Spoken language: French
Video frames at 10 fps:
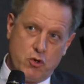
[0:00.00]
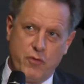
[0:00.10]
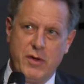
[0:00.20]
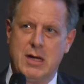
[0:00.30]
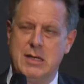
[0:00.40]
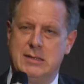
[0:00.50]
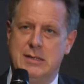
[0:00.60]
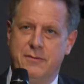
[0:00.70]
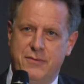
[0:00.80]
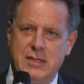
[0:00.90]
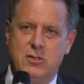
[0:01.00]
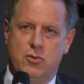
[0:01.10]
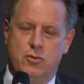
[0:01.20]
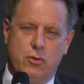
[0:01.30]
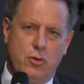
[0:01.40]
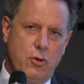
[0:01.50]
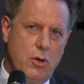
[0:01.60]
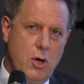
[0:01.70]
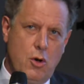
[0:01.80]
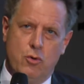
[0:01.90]
Je vais aller assez vite sur euh,
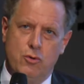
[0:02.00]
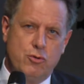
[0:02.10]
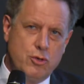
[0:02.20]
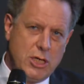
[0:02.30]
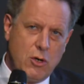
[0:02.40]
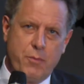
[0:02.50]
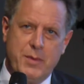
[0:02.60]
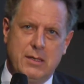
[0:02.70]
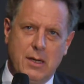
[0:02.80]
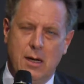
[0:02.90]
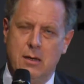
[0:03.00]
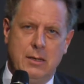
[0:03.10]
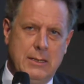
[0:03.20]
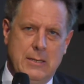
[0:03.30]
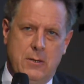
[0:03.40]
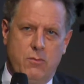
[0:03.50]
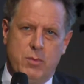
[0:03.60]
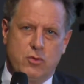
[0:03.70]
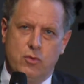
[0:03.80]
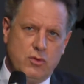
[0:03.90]
le sujet hôpital,
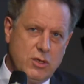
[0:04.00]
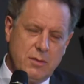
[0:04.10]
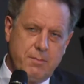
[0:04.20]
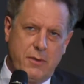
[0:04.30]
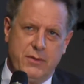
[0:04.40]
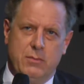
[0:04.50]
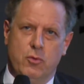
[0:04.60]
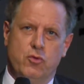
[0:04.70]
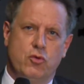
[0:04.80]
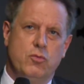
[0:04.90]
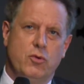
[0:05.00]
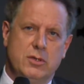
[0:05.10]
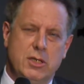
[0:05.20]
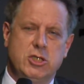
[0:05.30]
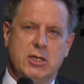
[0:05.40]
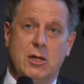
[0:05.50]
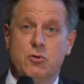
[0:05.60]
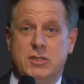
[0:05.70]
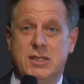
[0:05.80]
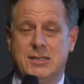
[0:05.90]
parce que c'est parfaitement documenté, chacun
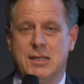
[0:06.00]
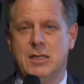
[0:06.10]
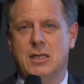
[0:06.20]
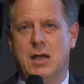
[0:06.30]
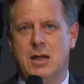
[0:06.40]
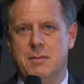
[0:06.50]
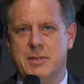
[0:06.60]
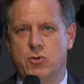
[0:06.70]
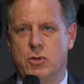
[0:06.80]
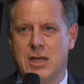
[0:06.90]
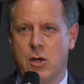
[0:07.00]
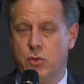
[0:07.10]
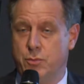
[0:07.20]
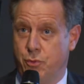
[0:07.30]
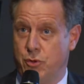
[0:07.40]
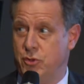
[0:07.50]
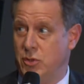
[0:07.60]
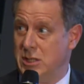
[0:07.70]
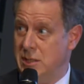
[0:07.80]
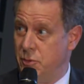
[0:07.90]
le sait, ça n'est à la limite que
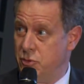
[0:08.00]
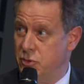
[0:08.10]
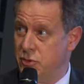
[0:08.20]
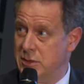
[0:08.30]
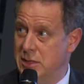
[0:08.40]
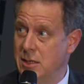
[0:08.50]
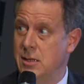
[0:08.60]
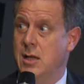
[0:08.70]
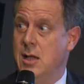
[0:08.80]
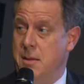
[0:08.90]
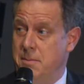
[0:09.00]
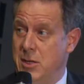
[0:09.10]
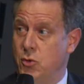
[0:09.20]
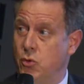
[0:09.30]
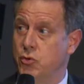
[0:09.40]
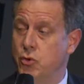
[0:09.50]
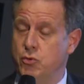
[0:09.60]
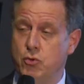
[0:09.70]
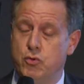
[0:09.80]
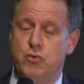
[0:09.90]
40% de la dépense de santé, mais compte
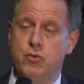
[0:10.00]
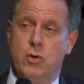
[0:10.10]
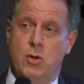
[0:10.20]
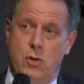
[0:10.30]
tenu du,